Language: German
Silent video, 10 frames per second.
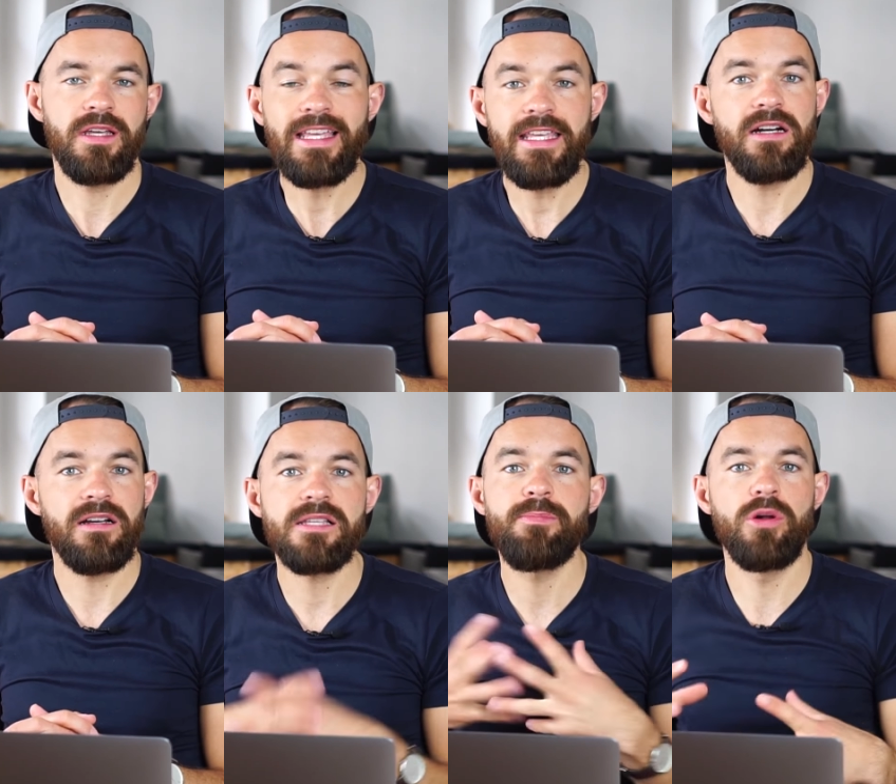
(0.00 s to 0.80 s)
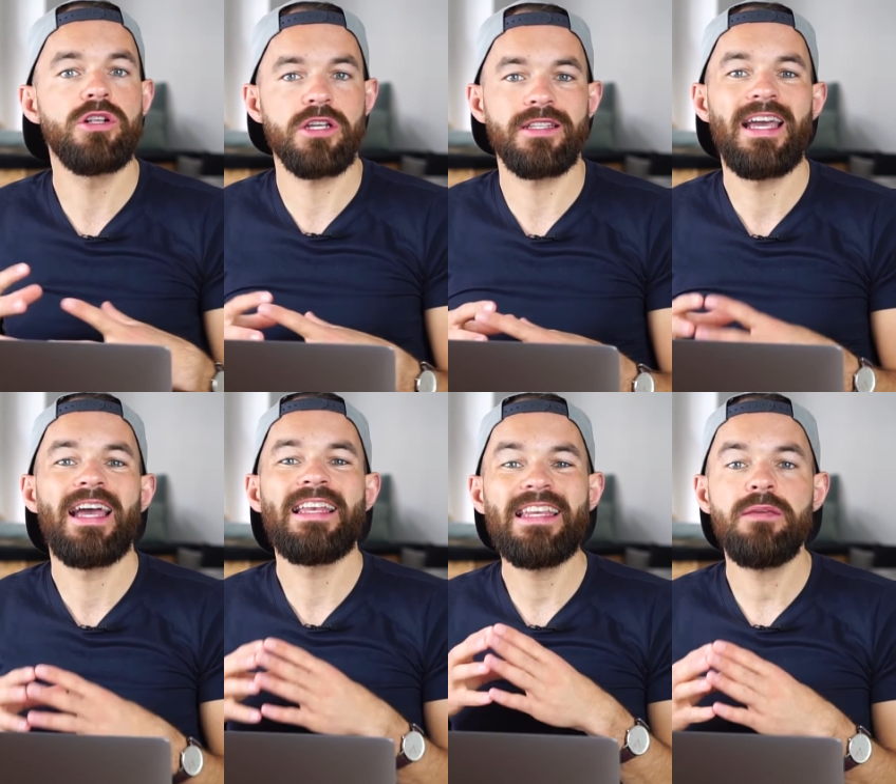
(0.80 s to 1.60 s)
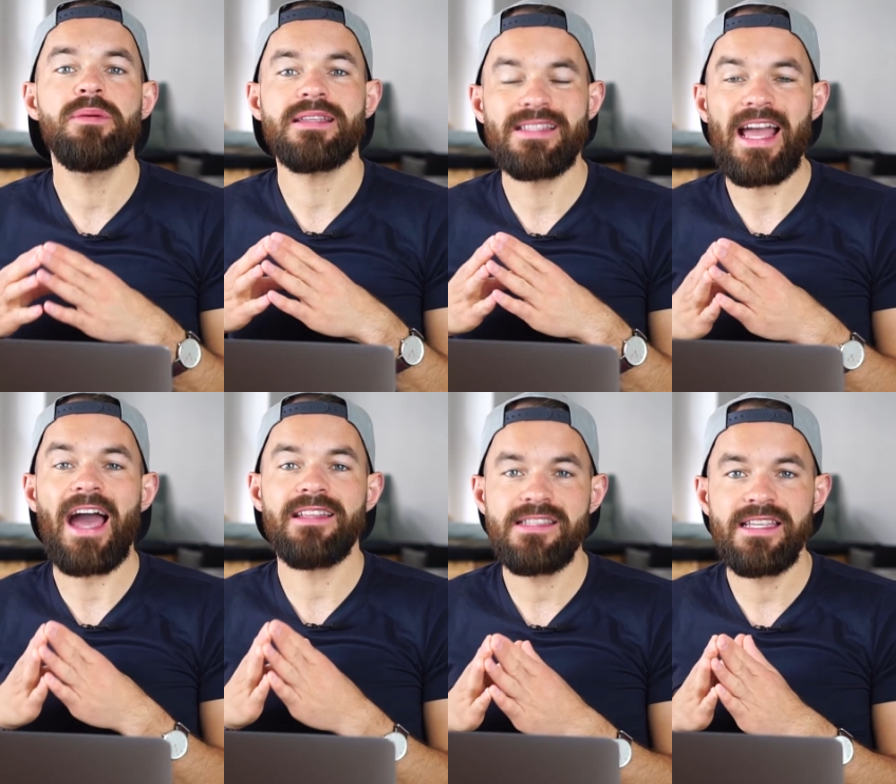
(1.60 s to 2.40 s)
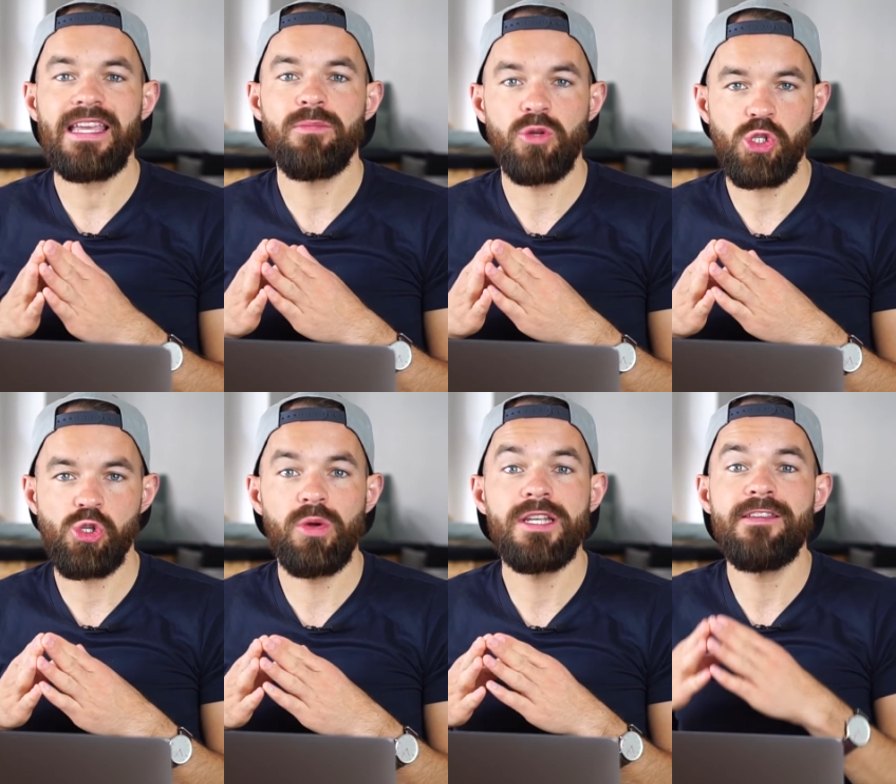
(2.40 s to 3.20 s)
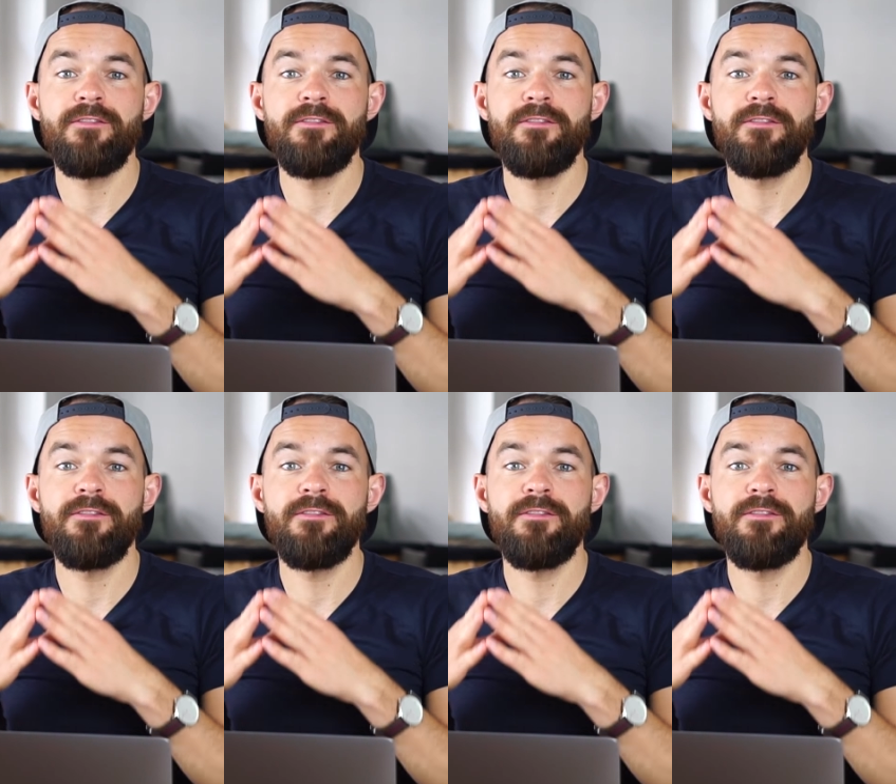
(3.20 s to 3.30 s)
Gier ist Bullshit. Liebe ist die einzige Emotion,